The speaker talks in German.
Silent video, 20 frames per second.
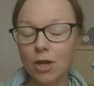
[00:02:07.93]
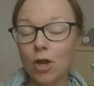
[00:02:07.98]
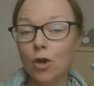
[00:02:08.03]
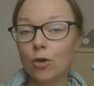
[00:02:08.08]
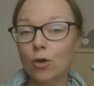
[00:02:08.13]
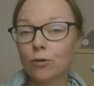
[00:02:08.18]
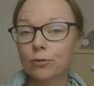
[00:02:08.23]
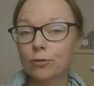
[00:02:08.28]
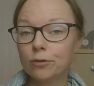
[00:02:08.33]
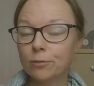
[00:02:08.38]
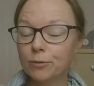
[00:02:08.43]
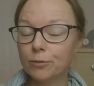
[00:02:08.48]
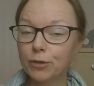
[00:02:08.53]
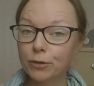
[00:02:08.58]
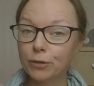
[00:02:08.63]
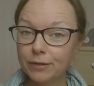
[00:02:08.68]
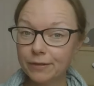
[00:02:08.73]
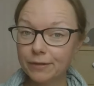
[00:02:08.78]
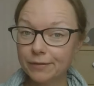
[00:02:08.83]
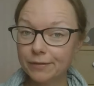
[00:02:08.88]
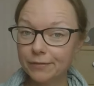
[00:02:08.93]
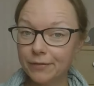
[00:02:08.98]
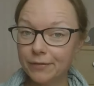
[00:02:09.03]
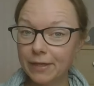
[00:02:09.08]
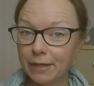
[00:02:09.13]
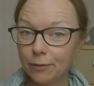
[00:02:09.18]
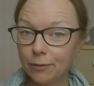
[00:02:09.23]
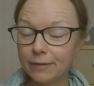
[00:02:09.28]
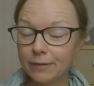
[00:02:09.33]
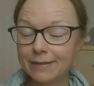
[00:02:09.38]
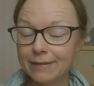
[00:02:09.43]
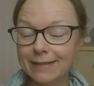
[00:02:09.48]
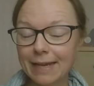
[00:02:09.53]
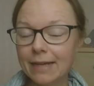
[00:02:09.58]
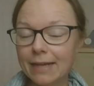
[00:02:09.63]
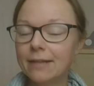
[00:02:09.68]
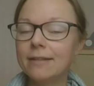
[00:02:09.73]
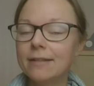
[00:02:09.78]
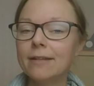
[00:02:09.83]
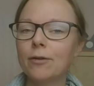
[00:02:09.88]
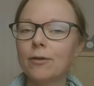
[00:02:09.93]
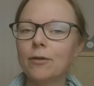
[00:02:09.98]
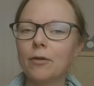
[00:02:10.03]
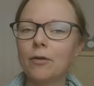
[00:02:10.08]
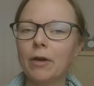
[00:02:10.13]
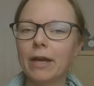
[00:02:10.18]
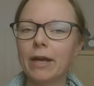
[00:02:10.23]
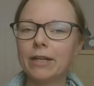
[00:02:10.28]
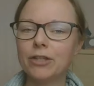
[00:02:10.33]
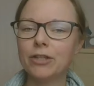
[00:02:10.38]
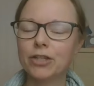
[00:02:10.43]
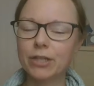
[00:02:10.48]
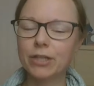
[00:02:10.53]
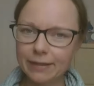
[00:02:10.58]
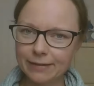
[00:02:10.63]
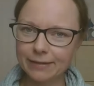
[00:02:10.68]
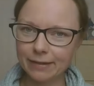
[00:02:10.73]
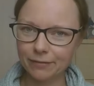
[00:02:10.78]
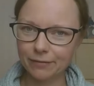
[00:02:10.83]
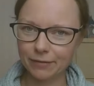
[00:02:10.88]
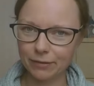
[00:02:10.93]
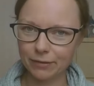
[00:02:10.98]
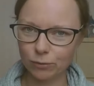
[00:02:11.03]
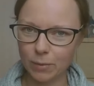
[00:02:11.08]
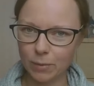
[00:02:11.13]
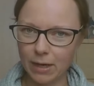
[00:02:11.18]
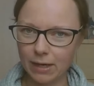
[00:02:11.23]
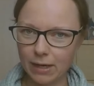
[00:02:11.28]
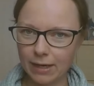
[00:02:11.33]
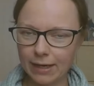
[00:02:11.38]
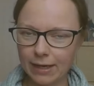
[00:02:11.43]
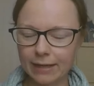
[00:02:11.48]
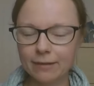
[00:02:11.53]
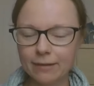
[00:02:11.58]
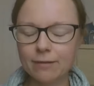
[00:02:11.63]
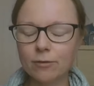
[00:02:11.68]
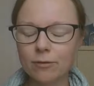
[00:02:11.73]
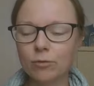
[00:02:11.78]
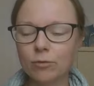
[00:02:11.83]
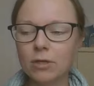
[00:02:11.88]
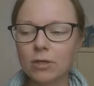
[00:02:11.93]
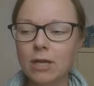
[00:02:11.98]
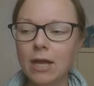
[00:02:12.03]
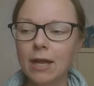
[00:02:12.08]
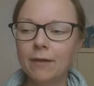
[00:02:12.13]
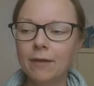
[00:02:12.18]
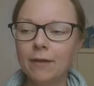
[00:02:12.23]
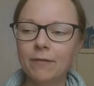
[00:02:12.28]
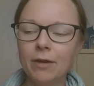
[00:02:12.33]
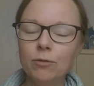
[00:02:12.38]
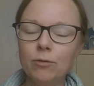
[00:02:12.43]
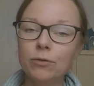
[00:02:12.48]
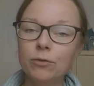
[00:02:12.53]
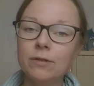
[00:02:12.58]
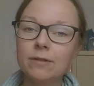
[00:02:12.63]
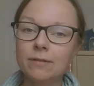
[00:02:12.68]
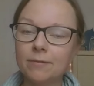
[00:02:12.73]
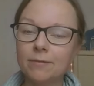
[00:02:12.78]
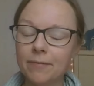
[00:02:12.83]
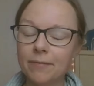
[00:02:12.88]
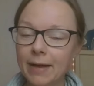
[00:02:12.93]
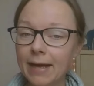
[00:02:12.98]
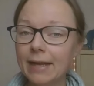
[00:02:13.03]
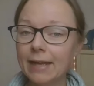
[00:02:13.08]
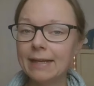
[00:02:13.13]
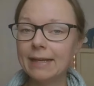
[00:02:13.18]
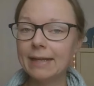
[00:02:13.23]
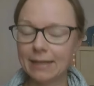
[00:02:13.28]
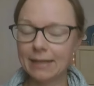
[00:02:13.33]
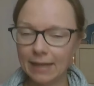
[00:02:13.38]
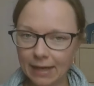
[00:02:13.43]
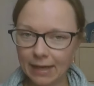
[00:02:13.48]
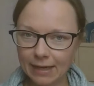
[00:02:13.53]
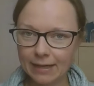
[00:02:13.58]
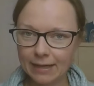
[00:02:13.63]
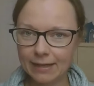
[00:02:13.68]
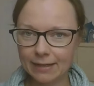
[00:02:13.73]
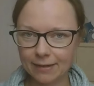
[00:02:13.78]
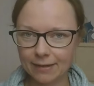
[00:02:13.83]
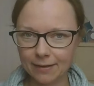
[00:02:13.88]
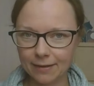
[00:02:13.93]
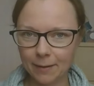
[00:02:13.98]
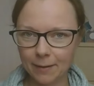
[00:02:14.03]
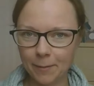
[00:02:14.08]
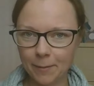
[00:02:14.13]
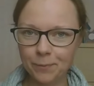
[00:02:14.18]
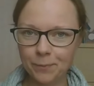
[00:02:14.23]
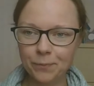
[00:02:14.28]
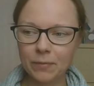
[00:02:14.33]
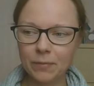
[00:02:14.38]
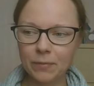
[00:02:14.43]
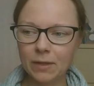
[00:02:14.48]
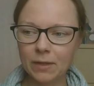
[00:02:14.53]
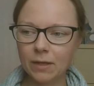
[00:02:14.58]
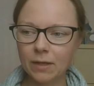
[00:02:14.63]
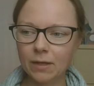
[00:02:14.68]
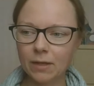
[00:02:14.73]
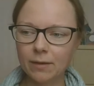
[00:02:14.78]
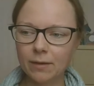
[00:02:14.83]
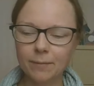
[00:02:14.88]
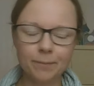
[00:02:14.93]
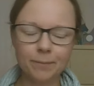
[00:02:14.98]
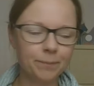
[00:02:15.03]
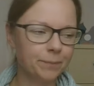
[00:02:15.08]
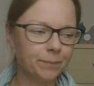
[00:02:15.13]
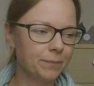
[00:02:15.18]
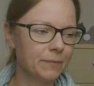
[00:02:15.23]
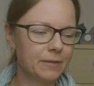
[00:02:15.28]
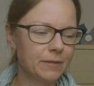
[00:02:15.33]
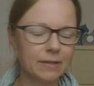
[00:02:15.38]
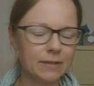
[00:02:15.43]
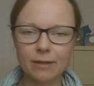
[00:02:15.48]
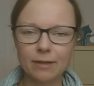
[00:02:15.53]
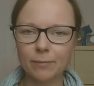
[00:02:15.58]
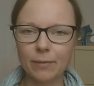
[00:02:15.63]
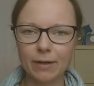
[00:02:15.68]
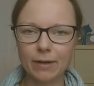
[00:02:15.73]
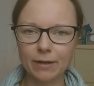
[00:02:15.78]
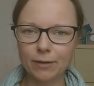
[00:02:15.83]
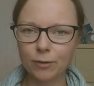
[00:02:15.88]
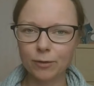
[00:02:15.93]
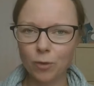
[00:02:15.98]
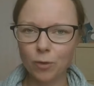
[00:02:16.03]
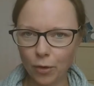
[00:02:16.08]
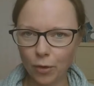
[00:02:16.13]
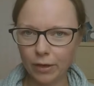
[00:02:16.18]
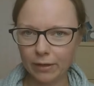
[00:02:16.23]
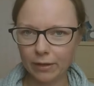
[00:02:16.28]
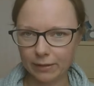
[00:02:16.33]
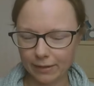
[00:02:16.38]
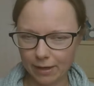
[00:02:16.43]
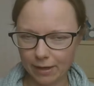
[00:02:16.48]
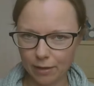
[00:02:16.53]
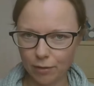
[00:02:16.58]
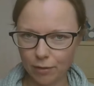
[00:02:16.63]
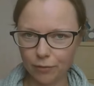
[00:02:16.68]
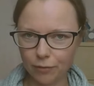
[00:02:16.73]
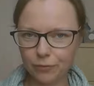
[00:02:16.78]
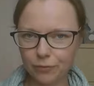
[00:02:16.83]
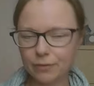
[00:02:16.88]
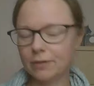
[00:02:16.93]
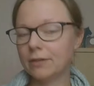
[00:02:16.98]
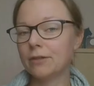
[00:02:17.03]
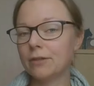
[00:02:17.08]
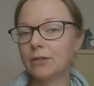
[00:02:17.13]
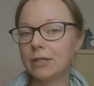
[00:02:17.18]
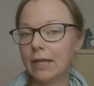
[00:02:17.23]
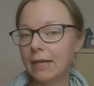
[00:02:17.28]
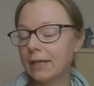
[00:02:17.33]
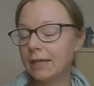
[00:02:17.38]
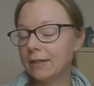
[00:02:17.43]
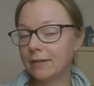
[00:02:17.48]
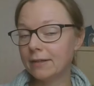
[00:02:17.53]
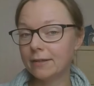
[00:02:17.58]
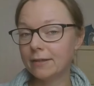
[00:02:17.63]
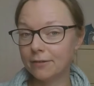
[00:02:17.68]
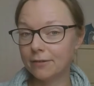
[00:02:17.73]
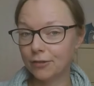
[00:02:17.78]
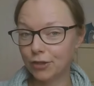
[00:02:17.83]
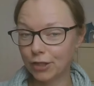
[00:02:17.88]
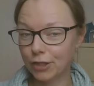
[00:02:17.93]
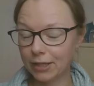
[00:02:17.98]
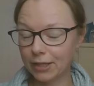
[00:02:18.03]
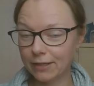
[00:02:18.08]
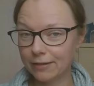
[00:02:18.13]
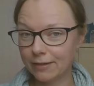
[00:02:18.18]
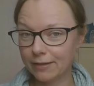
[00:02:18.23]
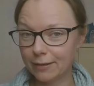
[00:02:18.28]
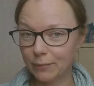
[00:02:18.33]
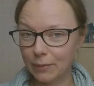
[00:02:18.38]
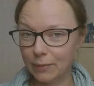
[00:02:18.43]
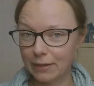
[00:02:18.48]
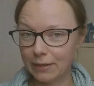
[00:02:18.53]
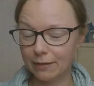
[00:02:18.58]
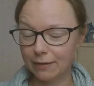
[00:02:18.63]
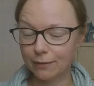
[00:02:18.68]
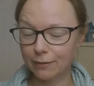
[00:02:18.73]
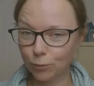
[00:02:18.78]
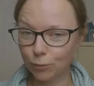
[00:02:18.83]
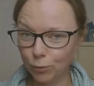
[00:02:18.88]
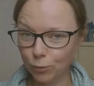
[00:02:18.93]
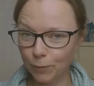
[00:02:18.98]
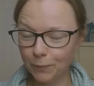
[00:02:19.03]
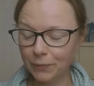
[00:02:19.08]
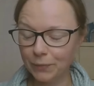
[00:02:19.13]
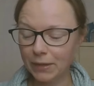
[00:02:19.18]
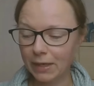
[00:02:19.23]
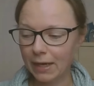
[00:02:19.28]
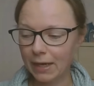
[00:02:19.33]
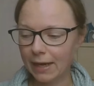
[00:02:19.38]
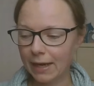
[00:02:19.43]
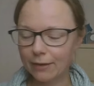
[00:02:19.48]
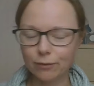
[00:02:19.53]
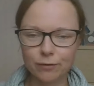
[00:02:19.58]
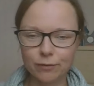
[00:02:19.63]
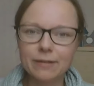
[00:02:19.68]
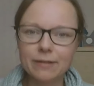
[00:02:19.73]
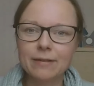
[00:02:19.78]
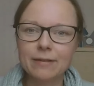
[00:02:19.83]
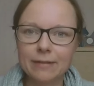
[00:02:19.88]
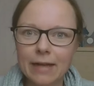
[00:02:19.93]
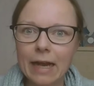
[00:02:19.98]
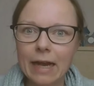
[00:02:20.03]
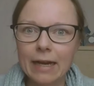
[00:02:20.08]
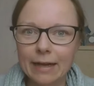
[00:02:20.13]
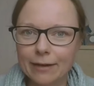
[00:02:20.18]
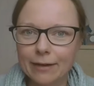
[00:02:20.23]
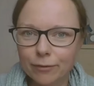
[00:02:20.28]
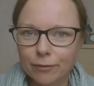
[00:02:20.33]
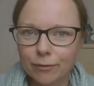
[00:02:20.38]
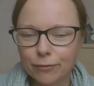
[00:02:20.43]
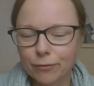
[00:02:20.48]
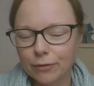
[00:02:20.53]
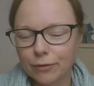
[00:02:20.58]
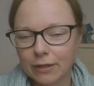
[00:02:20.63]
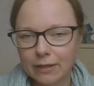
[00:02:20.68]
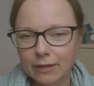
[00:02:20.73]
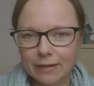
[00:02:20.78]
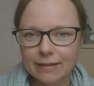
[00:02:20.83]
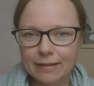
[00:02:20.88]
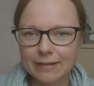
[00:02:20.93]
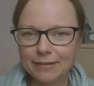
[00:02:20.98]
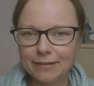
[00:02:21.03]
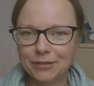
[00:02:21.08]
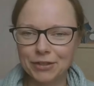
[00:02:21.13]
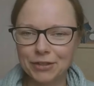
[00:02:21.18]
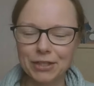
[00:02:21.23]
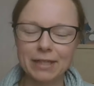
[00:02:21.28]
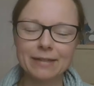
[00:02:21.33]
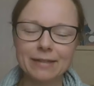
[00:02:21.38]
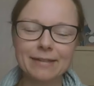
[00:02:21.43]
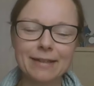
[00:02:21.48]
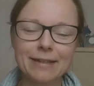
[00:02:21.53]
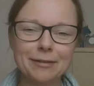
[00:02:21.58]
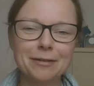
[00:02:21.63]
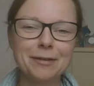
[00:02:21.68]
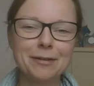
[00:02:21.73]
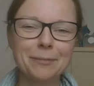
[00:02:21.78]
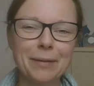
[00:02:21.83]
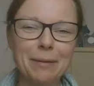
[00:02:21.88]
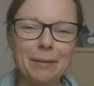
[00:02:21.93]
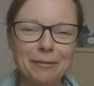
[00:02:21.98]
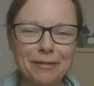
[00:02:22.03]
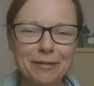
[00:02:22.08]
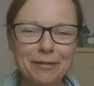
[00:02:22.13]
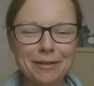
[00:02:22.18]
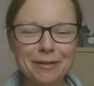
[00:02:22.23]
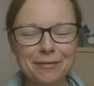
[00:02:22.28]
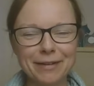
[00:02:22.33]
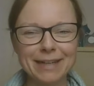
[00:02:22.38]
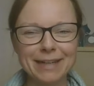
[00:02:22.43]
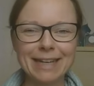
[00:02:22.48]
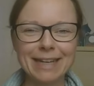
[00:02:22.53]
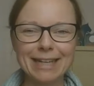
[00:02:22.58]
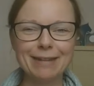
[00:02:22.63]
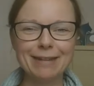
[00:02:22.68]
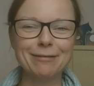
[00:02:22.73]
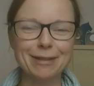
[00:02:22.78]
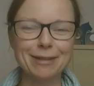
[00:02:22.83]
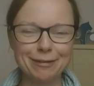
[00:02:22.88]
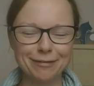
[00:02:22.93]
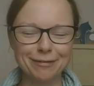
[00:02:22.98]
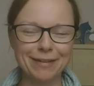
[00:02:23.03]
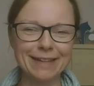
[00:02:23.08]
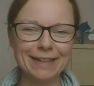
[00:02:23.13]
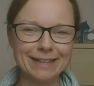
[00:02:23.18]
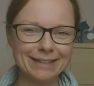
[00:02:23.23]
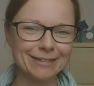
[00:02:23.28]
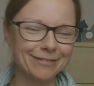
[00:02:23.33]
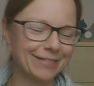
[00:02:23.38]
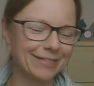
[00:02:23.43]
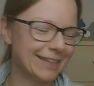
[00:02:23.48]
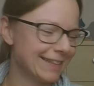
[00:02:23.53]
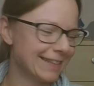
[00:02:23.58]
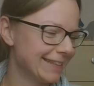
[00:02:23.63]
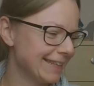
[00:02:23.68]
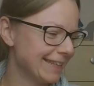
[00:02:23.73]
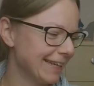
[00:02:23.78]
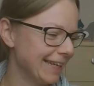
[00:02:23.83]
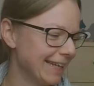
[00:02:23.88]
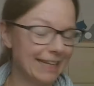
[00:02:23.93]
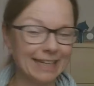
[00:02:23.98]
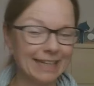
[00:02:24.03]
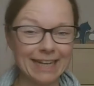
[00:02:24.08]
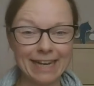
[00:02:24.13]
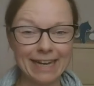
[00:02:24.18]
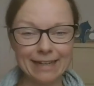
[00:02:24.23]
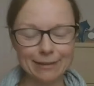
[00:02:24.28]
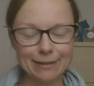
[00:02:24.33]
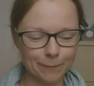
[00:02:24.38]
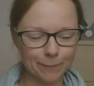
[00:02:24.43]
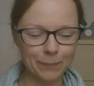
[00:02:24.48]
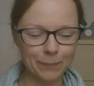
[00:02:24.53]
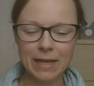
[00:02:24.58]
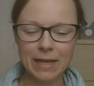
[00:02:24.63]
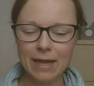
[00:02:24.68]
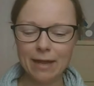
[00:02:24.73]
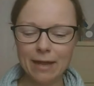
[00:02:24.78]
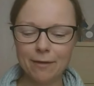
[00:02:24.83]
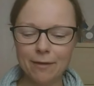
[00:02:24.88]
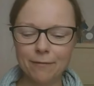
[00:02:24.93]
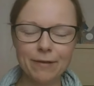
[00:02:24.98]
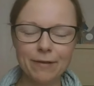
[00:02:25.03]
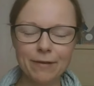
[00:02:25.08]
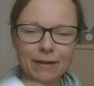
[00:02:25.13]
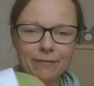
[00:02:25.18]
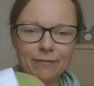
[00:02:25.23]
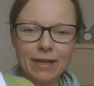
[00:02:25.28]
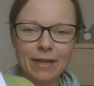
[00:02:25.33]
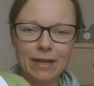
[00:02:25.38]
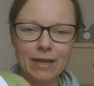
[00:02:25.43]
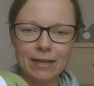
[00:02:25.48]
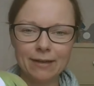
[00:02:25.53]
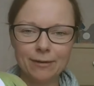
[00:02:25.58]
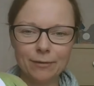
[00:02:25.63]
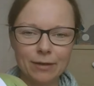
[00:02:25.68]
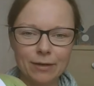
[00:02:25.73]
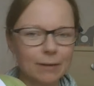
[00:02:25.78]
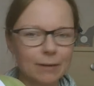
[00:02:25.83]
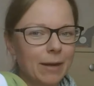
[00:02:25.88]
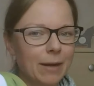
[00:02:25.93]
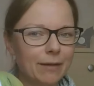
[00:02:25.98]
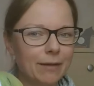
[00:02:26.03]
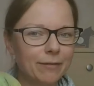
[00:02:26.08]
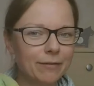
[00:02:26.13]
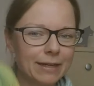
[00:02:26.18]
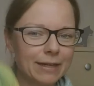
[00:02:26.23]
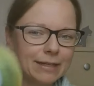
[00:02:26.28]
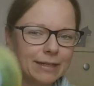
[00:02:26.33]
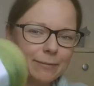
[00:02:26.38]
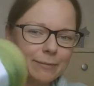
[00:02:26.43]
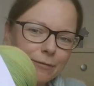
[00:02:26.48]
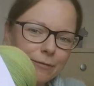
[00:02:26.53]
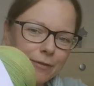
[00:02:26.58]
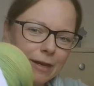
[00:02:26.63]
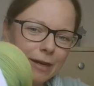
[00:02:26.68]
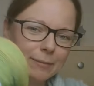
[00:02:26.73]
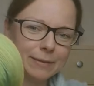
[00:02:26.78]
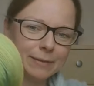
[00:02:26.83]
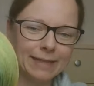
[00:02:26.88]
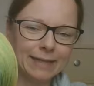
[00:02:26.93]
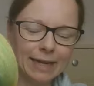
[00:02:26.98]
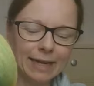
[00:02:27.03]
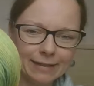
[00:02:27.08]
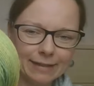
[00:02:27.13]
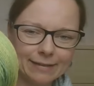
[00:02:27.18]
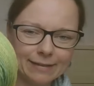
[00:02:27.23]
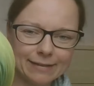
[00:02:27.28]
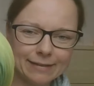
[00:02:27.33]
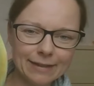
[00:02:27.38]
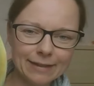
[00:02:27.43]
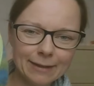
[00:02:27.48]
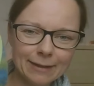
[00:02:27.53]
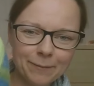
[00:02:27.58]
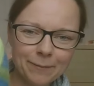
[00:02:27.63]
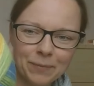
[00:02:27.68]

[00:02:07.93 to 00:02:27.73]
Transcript: Und zum Schluss des Videos zeige ich dir auch noch ein Strickset, was du machen kannst. Und wenn du zwei gleiche, ähm, sag ich mal, Knäule kaufst, schenke ich dir dieses Strickset mit dazu. Also quasi die Anleitung für dieses Strickset und bleib auf jeden Fall dran, damit du weißt, um was es da geht. Also, fangen wir an oder machen wir weiter mit Farbe 60.